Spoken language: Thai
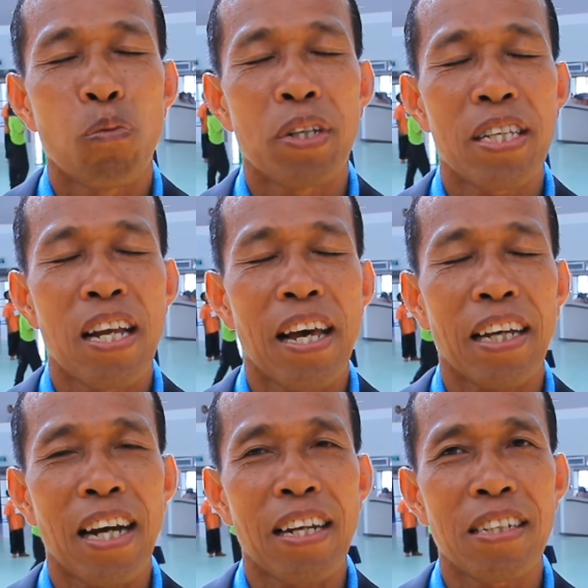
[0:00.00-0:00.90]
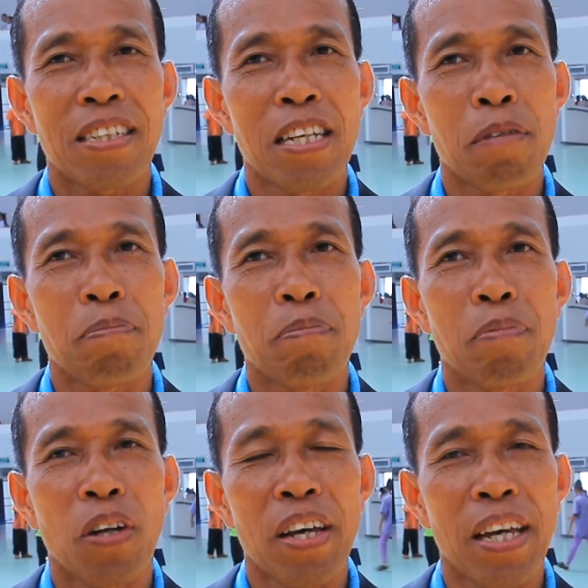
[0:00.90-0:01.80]
วิทยาลัยการอาชีพ
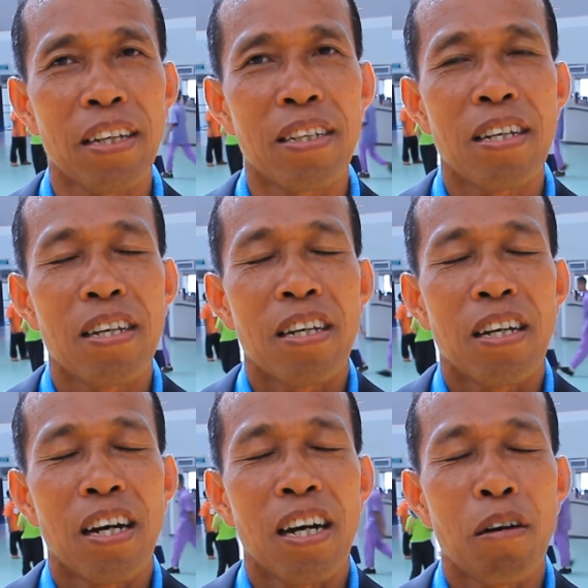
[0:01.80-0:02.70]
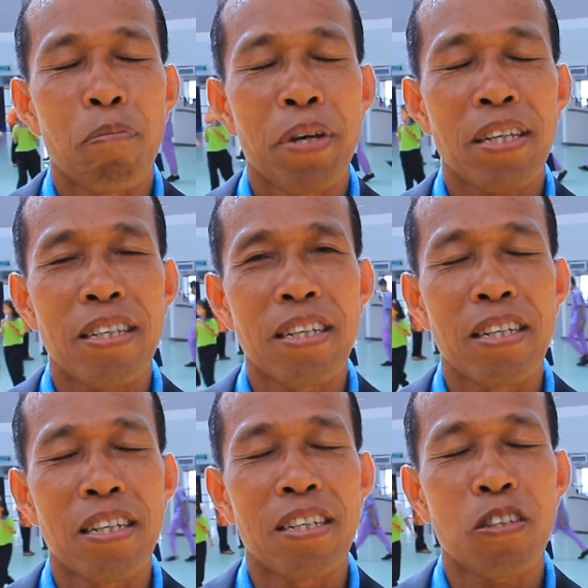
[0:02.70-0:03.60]
ร้อยเอ็ดบิ๊กซี
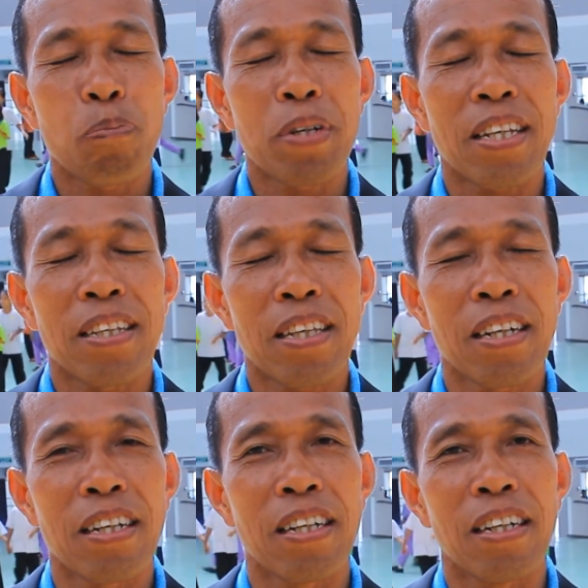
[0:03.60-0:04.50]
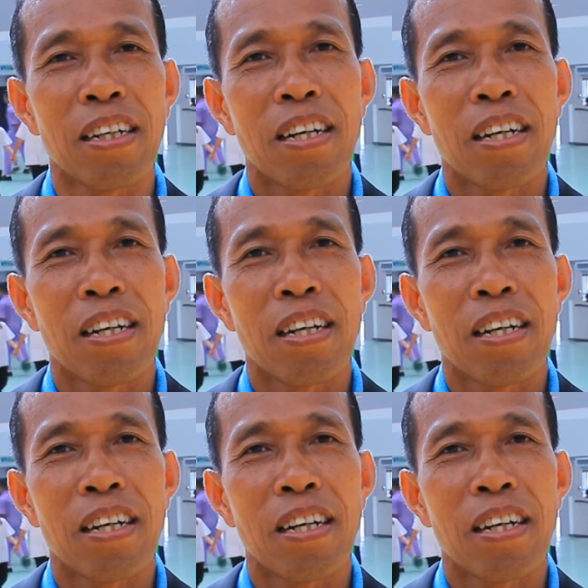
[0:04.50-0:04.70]
ซูเปอร์เซ็นเตอร์